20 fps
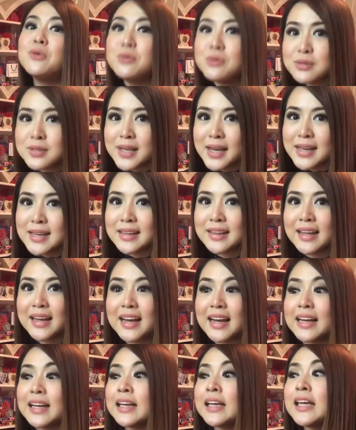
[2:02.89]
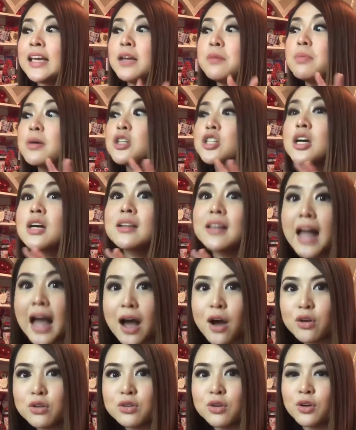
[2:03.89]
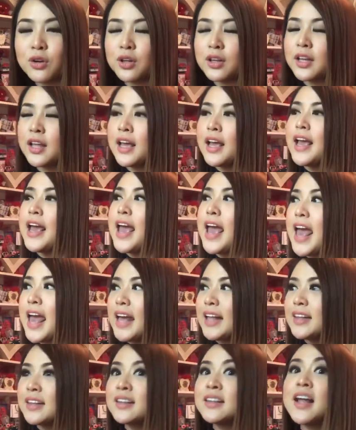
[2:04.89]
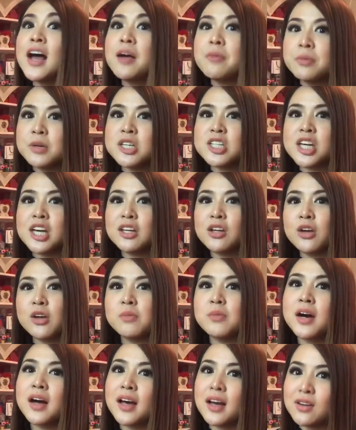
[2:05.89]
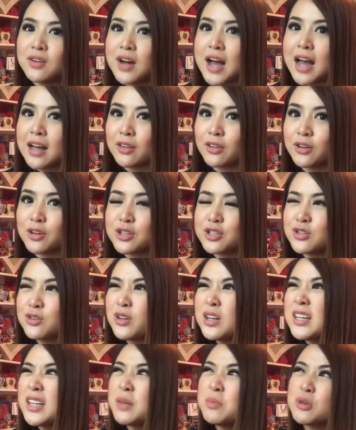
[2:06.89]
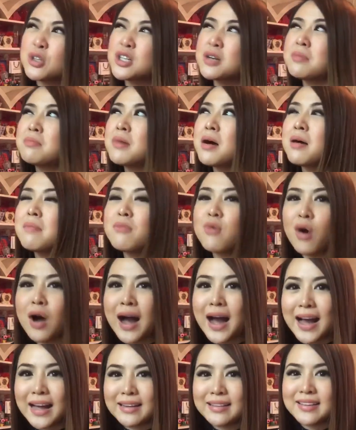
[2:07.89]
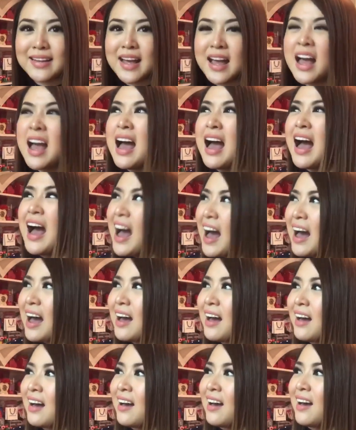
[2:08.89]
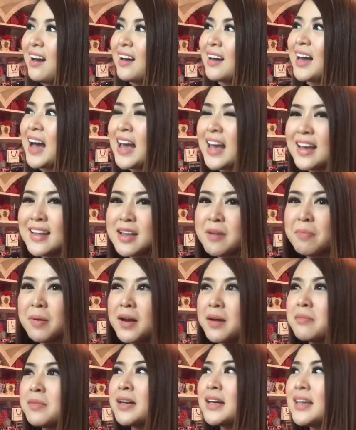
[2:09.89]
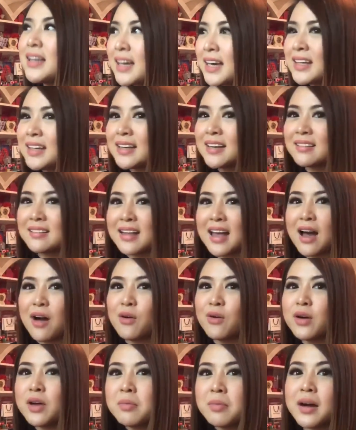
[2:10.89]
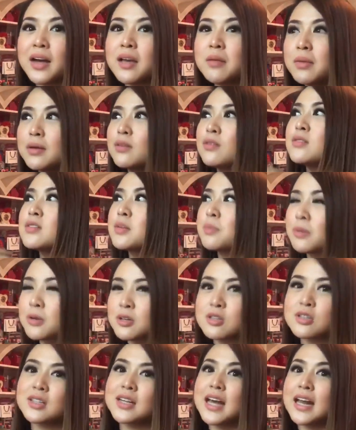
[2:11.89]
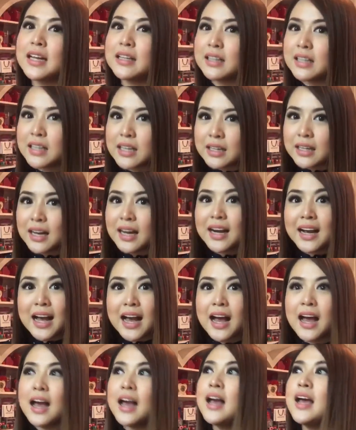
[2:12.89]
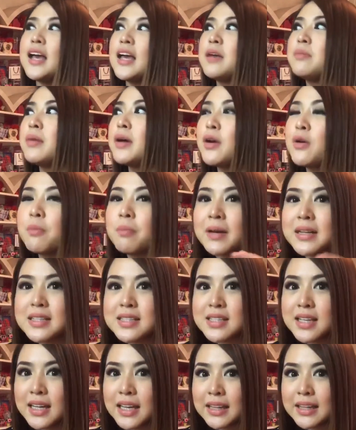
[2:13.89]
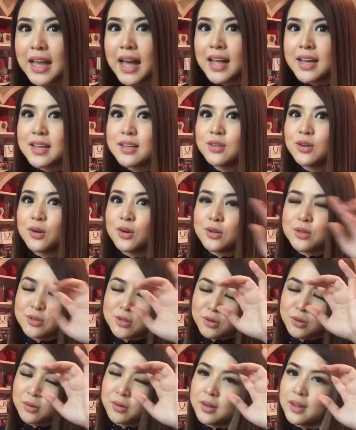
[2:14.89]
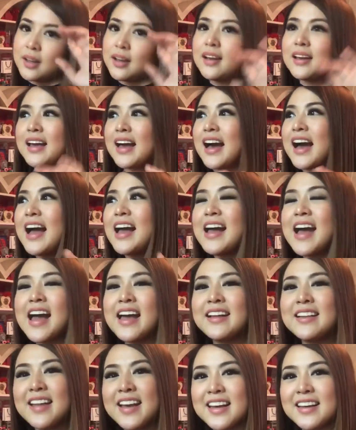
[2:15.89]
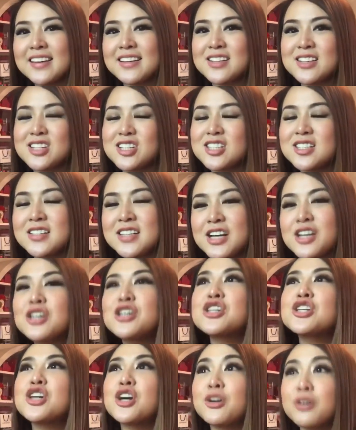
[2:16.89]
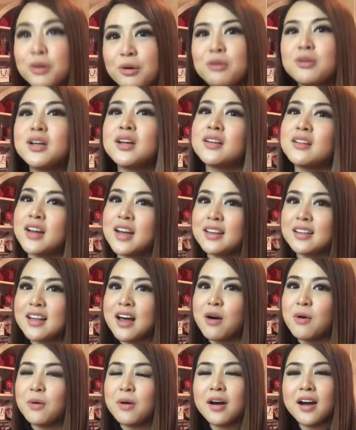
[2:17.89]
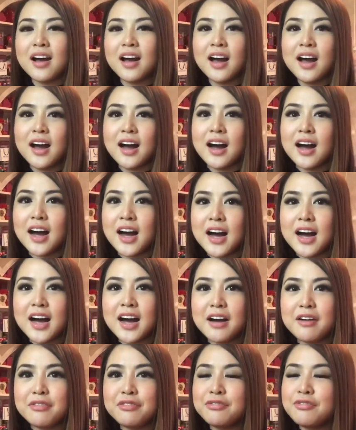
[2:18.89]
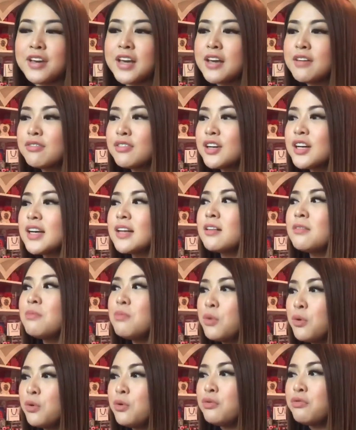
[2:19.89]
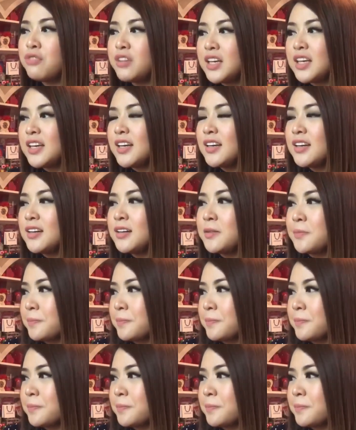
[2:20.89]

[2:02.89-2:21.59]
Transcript: husay niya talaga. Nag-iiba siyang tao doon. And na-appreciate ko yung mga ganong actors. Yung hindi mo siya mamukaan na, ah, kaya niya pala maging ganyang tao. Ibang-iba doon sa personality niya talaga. Iba yung pagsasalita niya doon. So, yeah, I, I like Saoirse Ronan right now. Uh, favorite movie?